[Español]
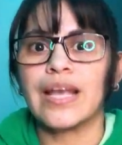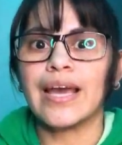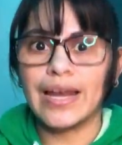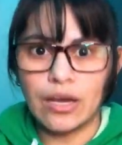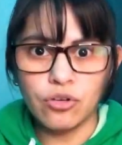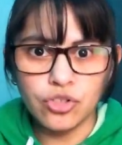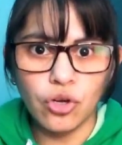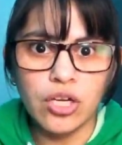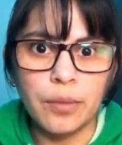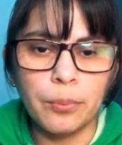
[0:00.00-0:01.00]
Creo
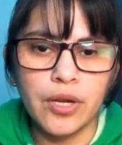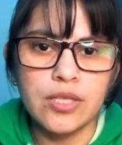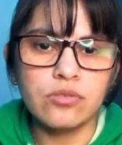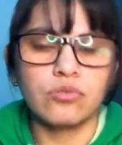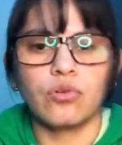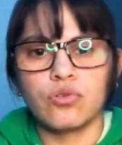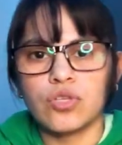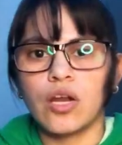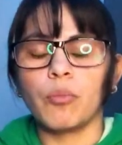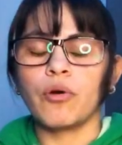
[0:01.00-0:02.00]
yo que es por eso, no lo
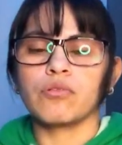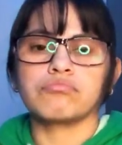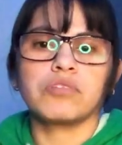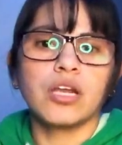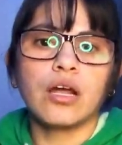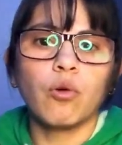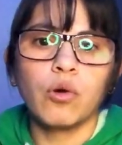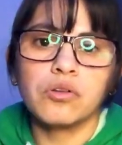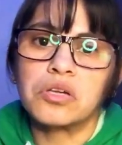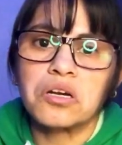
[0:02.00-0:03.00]
sé, a lo mejor tienen
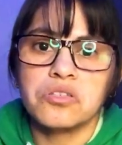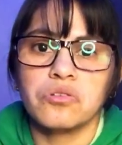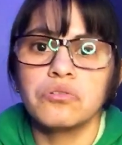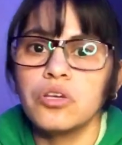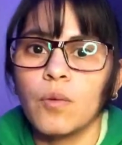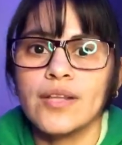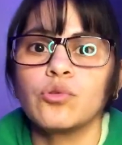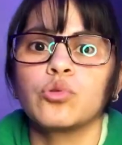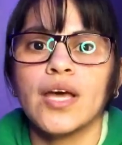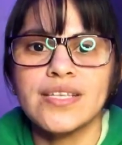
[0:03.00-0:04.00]
alguna otra razón. Igual si
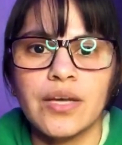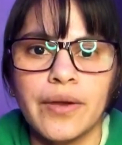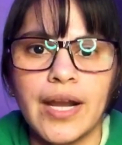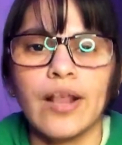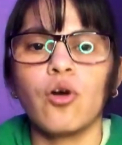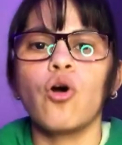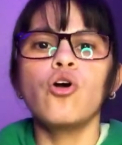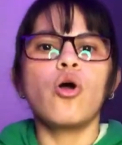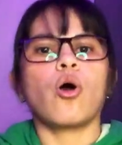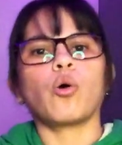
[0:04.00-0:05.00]
ustedes saben algo
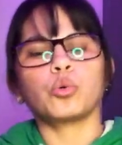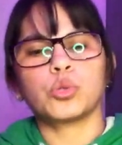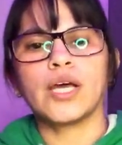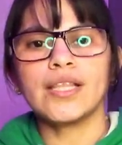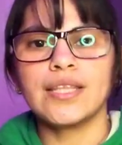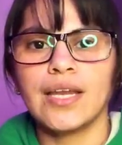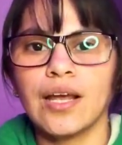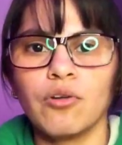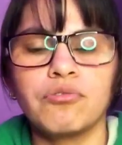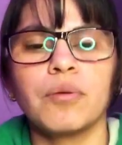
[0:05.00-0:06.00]
o ustedes tienen
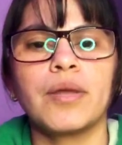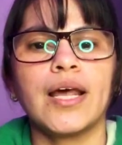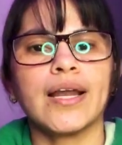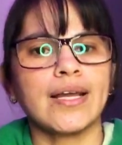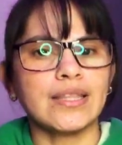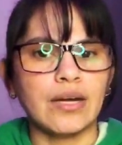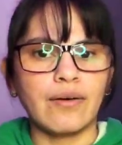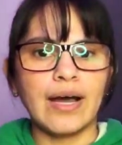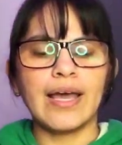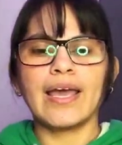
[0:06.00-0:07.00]
algún familiar que
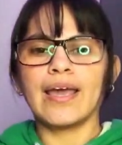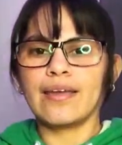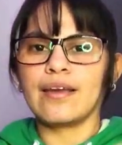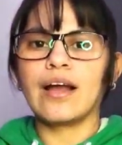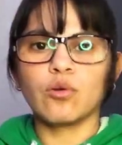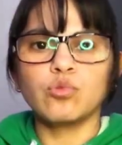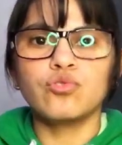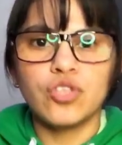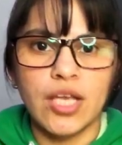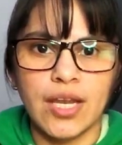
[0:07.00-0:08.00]
trabaje en algún
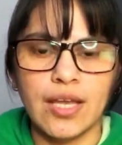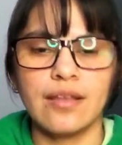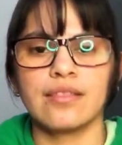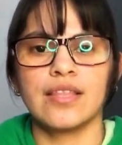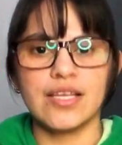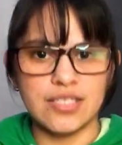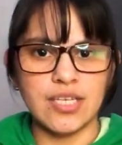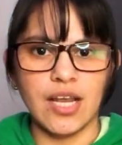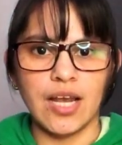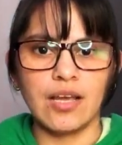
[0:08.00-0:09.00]
cine de
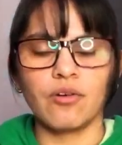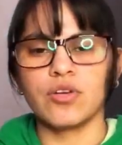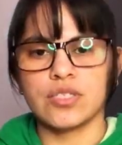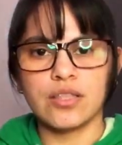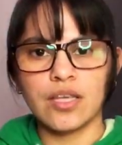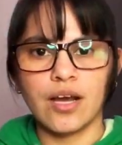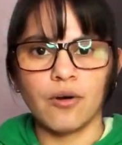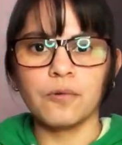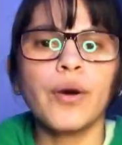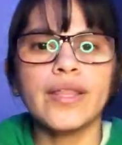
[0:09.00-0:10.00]
Chile o de
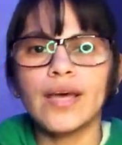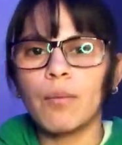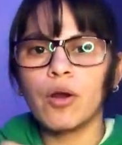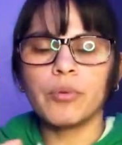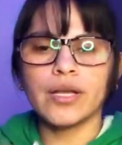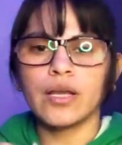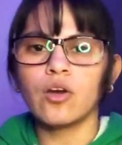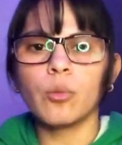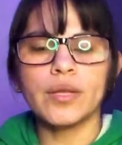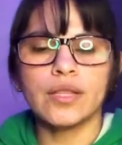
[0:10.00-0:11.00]
Santiago, pueden dejármelo por aquí en
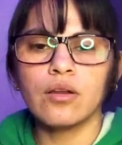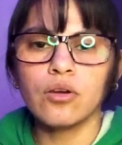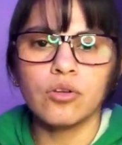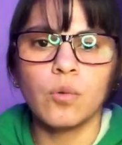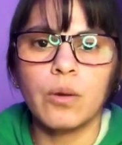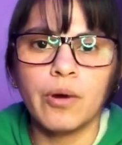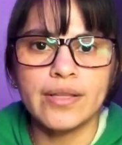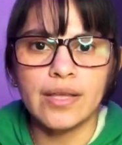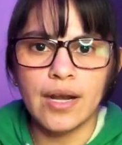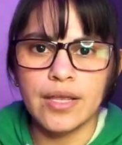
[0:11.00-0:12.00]
los comentarios que yo igual voy a estar